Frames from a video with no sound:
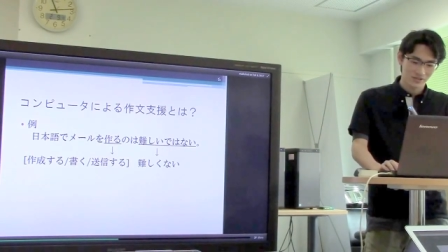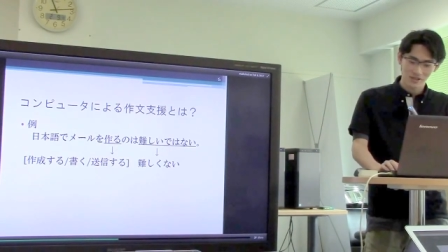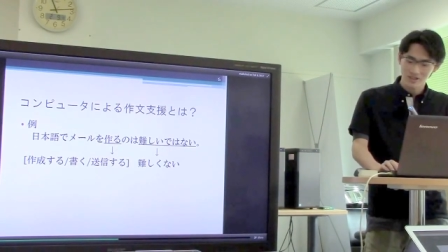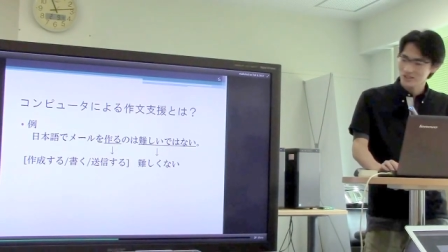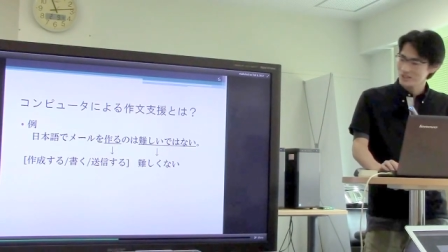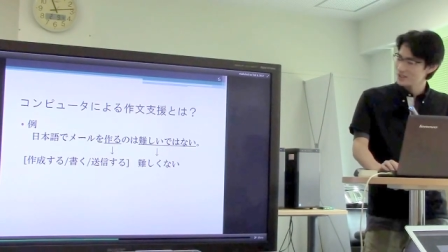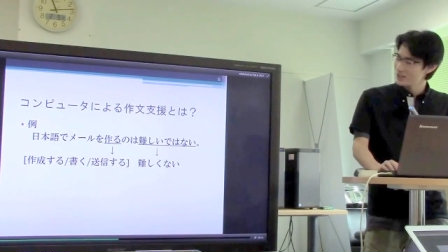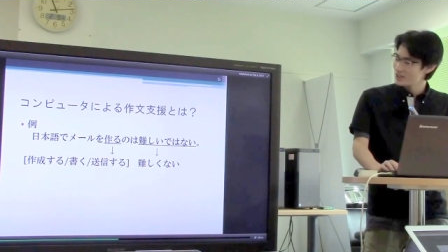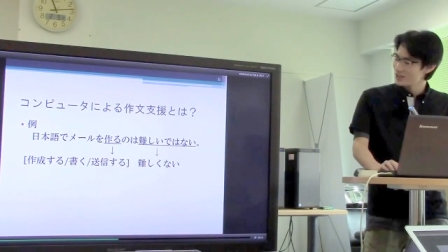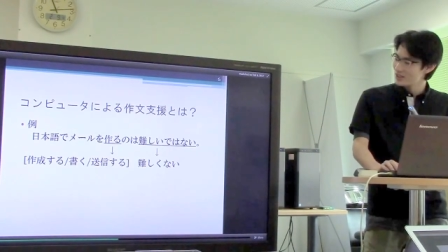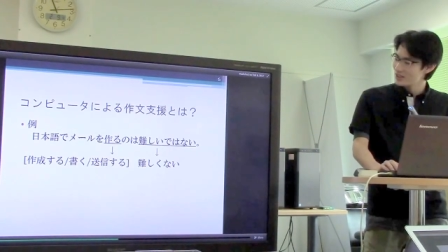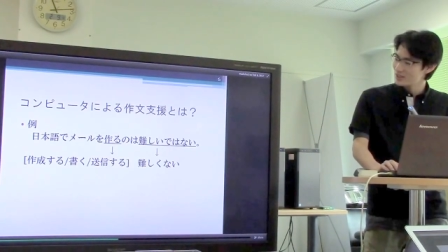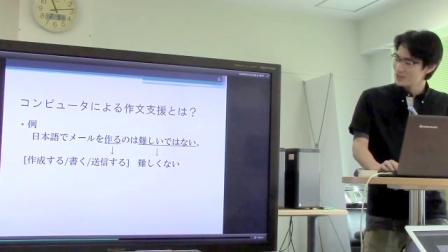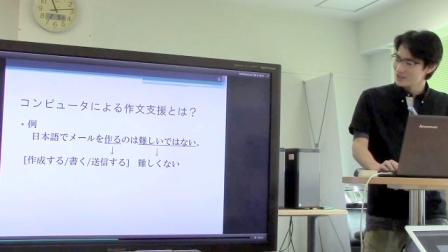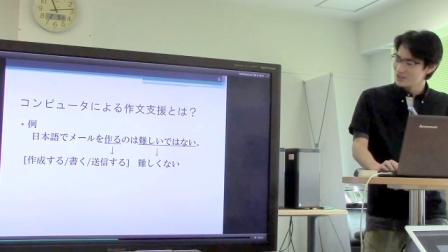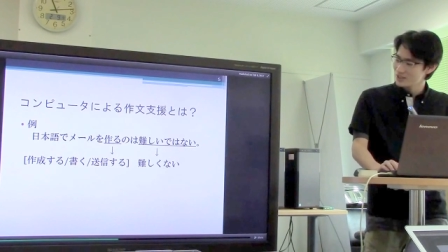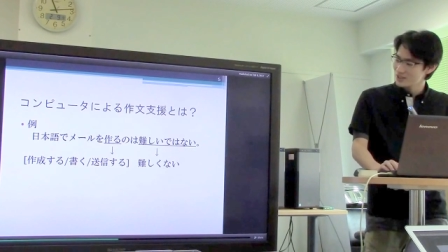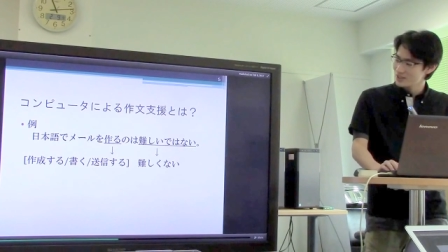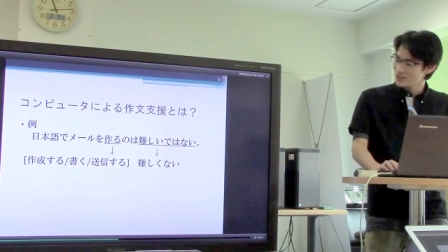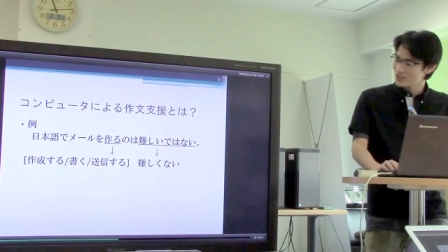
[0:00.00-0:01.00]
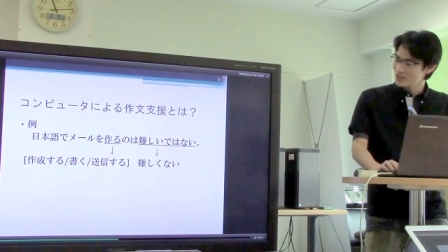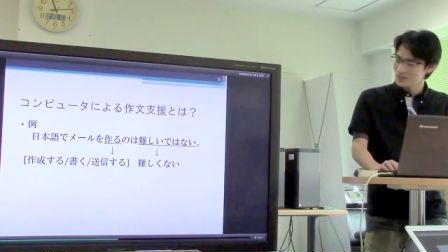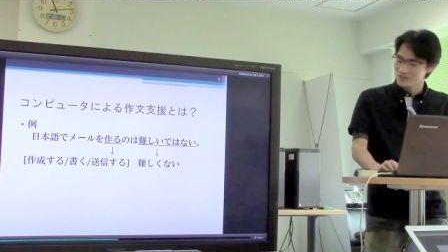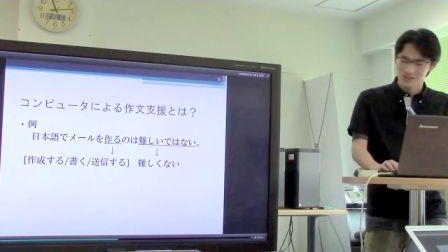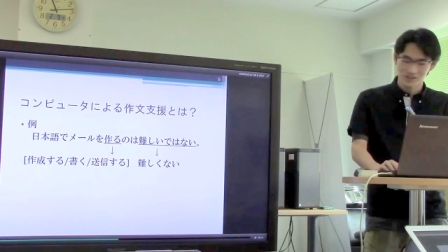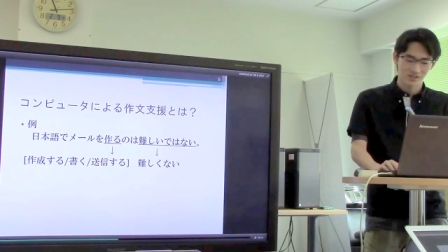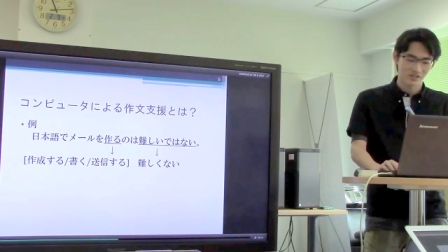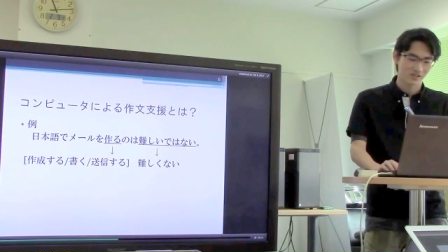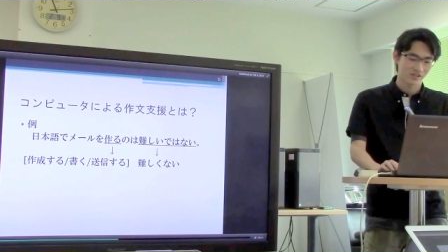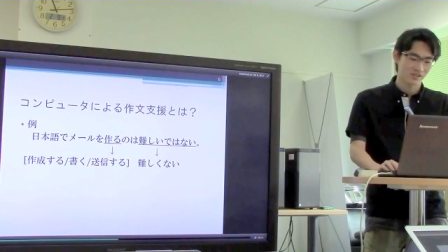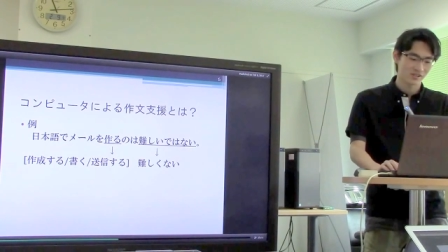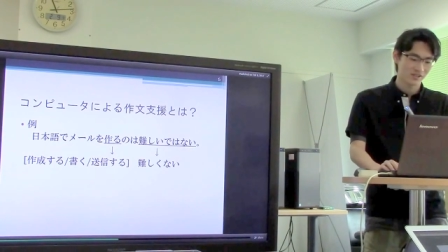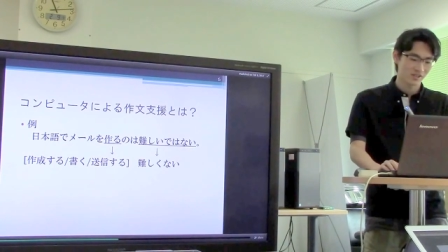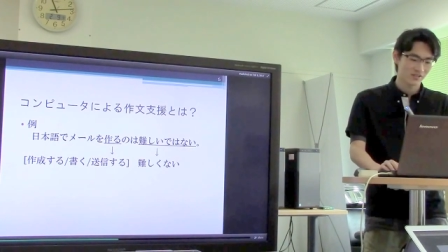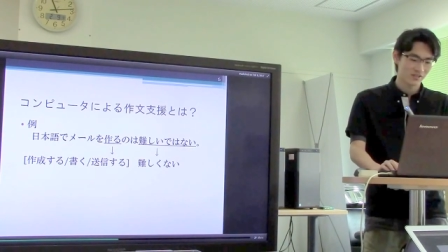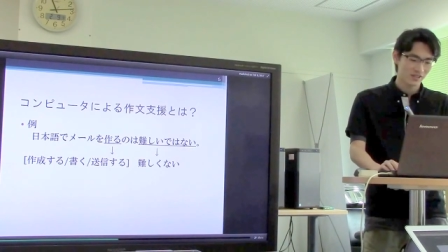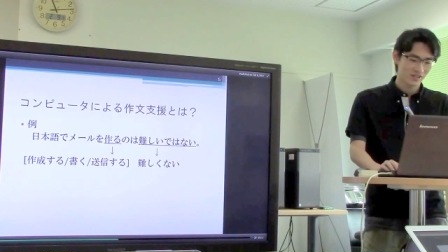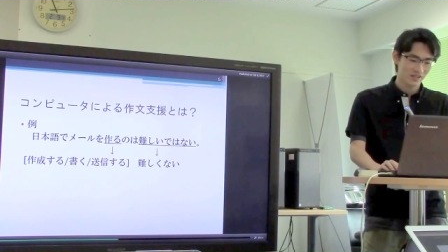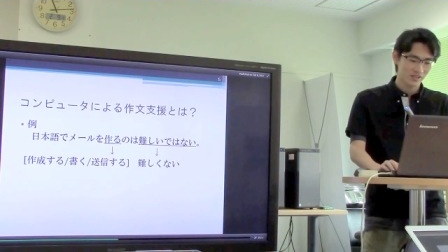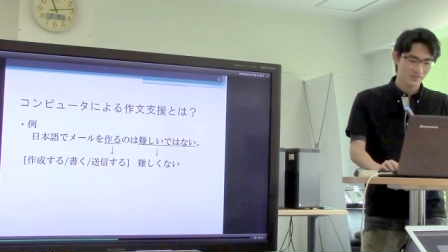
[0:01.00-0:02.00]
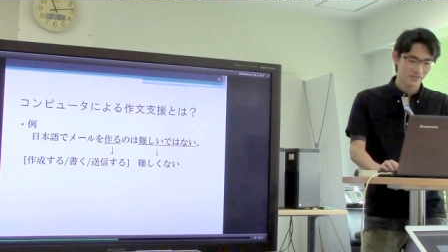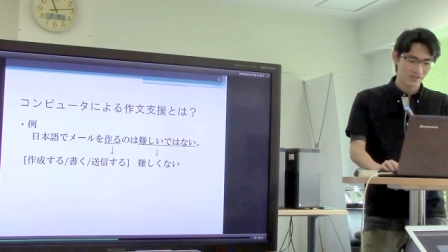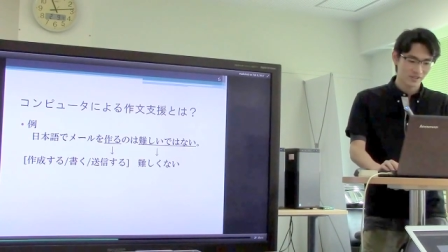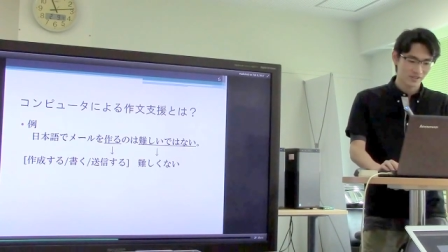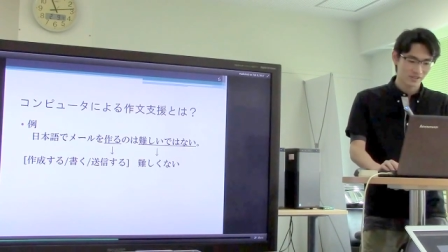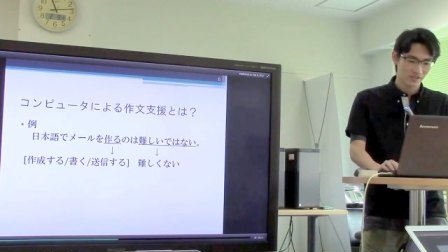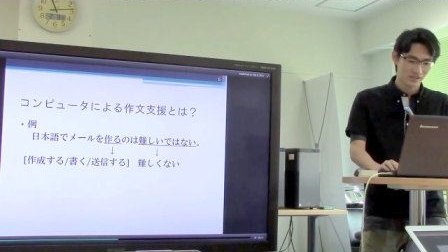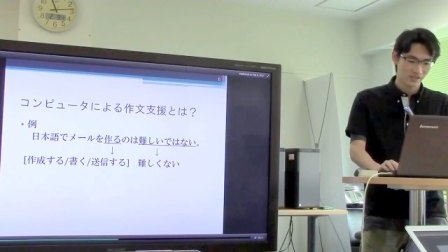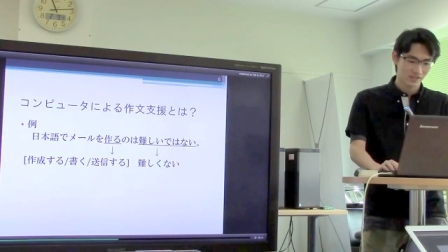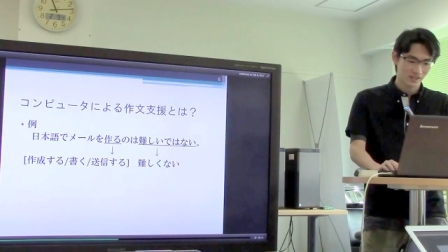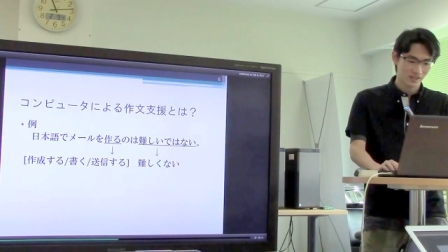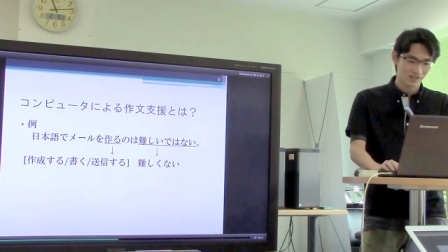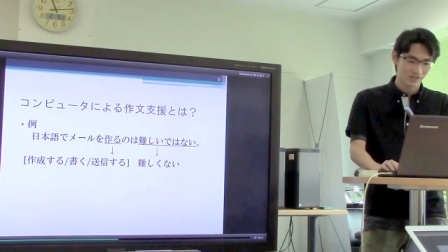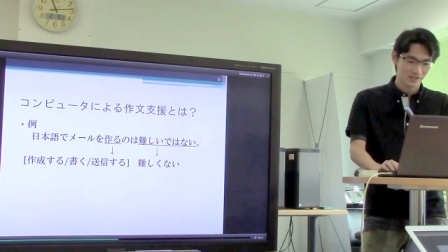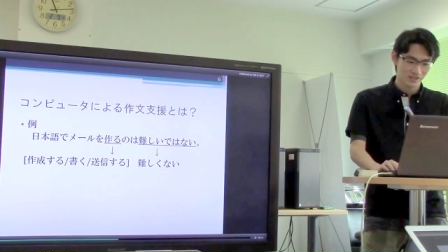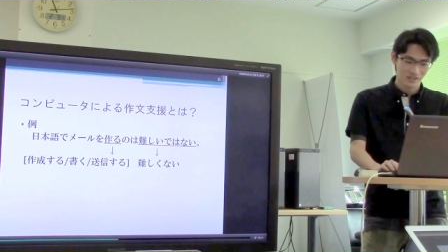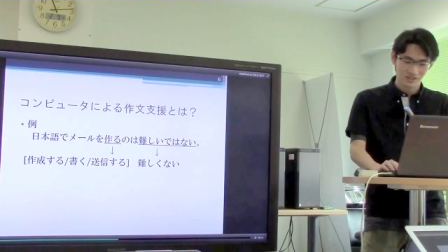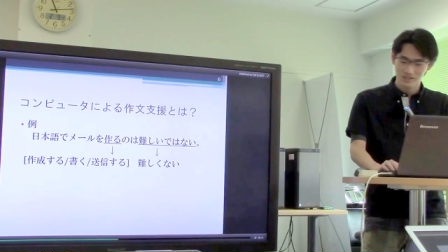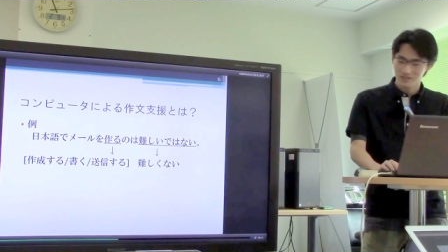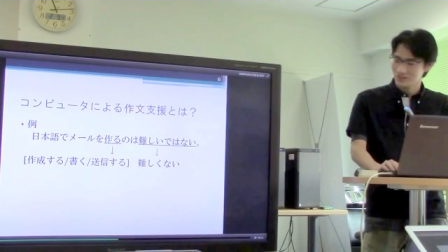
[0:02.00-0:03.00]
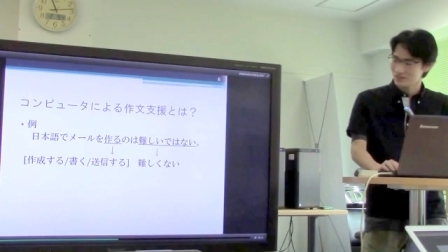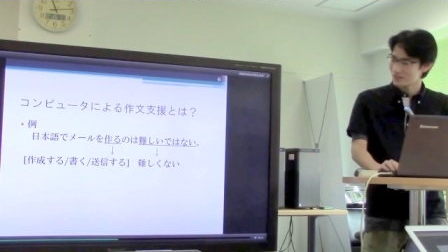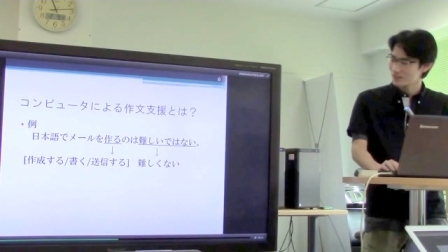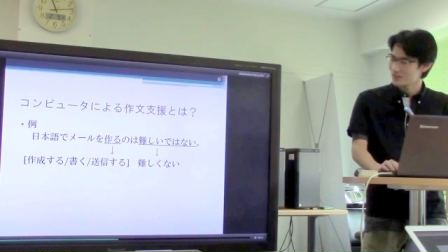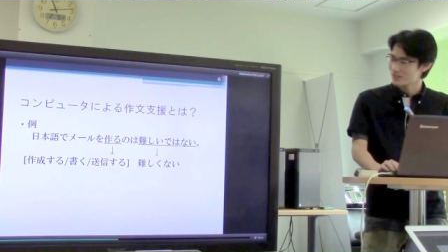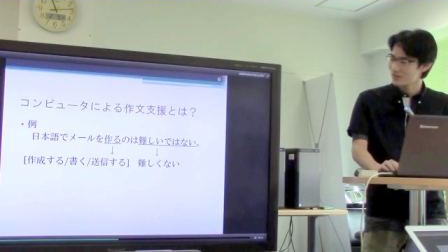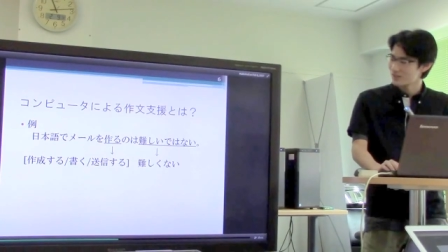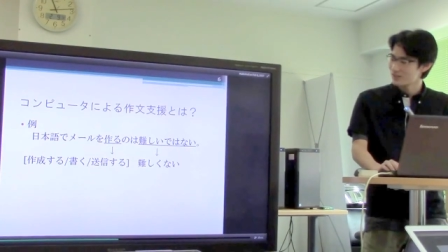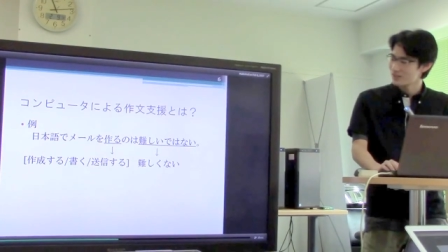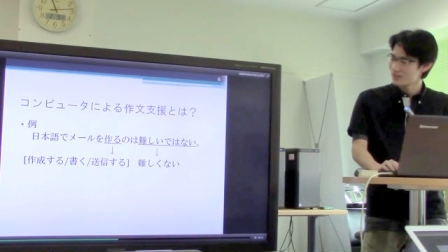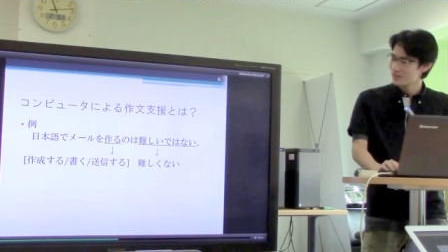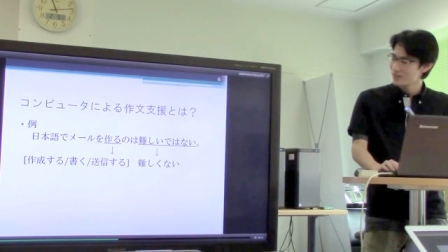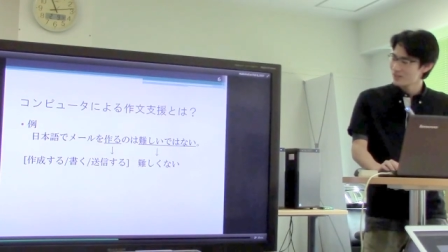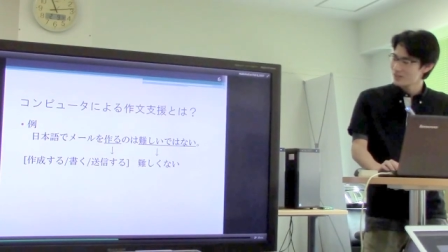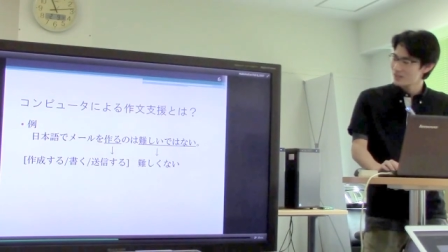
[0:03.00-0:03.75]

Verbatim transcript: 他に類義表現としては、まあ、作成する